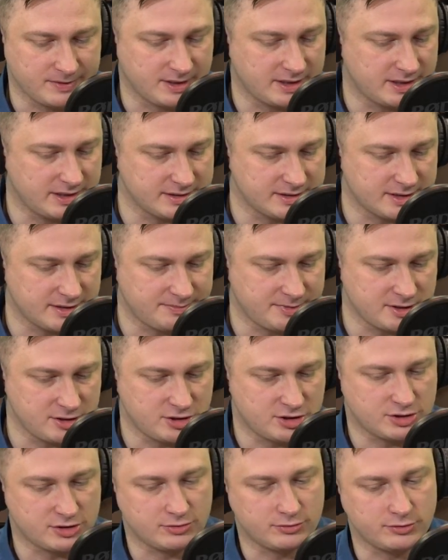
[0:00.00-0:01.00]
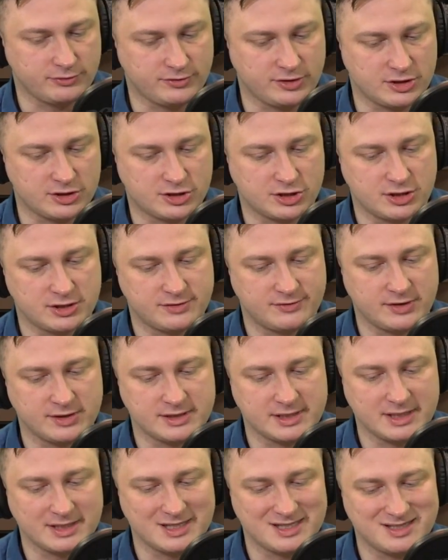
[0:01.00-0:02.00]
Gęste piersi są również
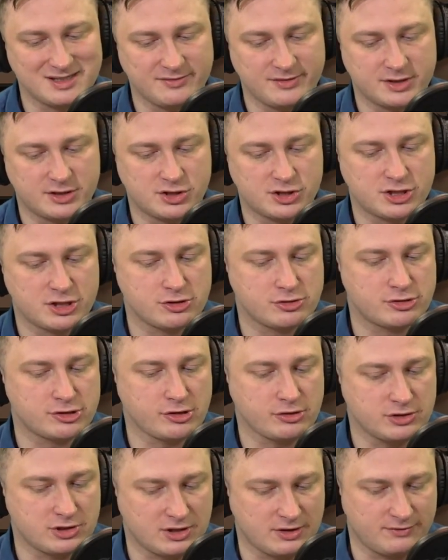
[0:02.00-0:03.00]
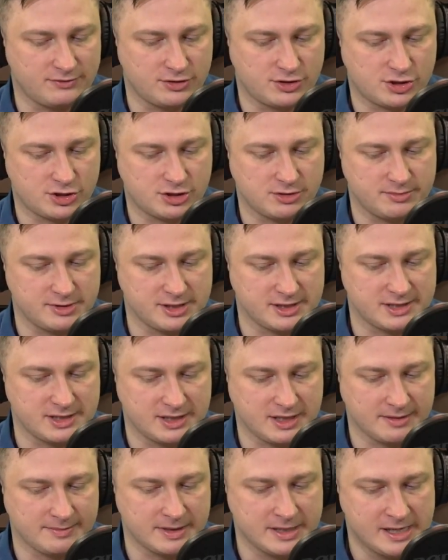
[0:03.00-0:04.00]
związane z nawet czterokrotnie wyższym
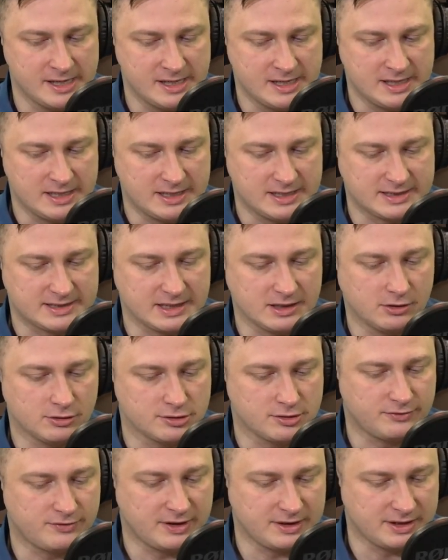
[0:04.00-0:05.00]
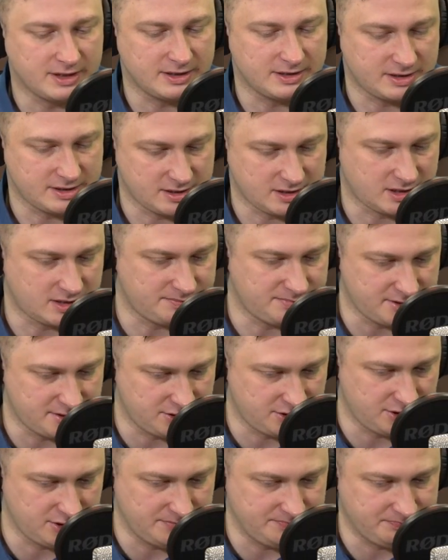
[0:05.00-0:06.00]
ryzykiem zachorowania na raka
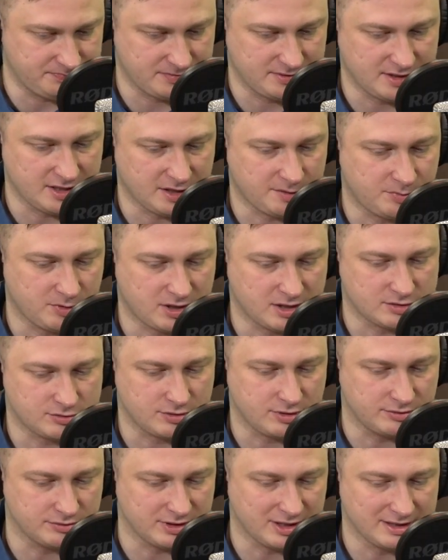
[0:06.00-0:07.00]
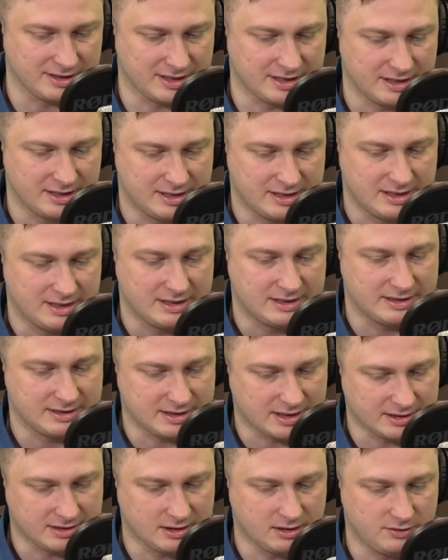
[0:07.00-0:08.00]
piersi. Jak pokazują dane,
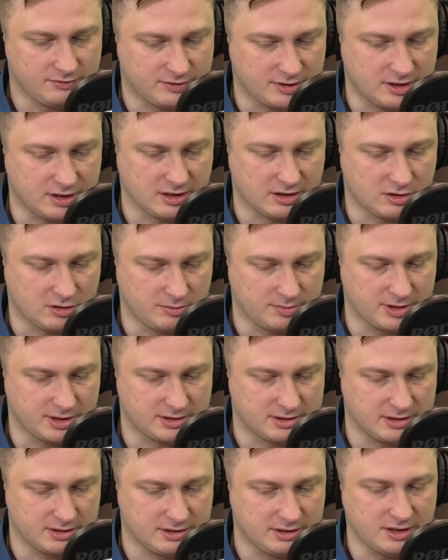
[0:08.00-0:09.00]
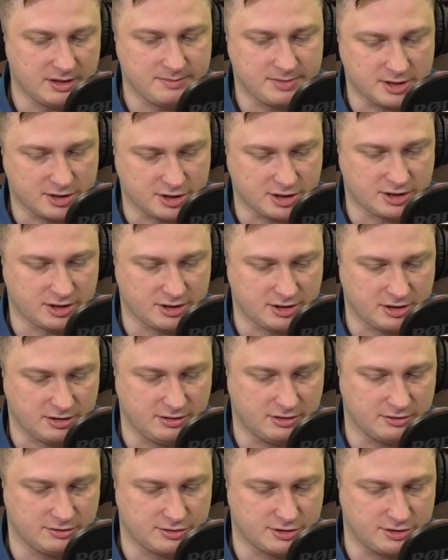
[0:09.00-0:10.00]
nadal wiele kobiet nie bierze
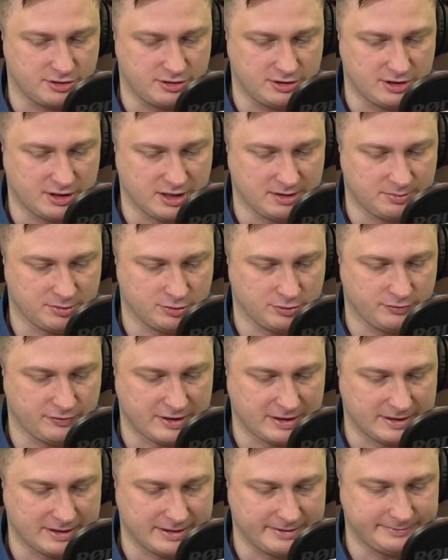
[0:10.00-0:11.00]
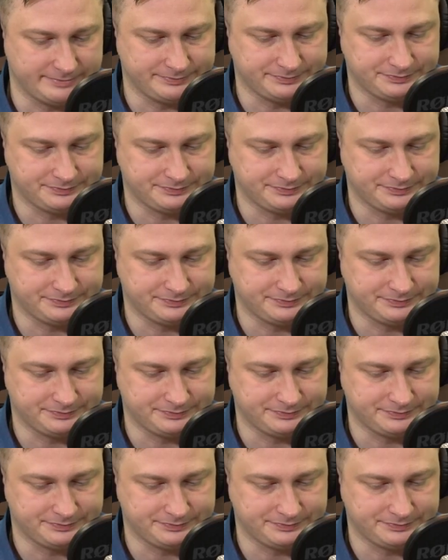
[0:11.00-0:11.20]
tego czynnika pod uwagę.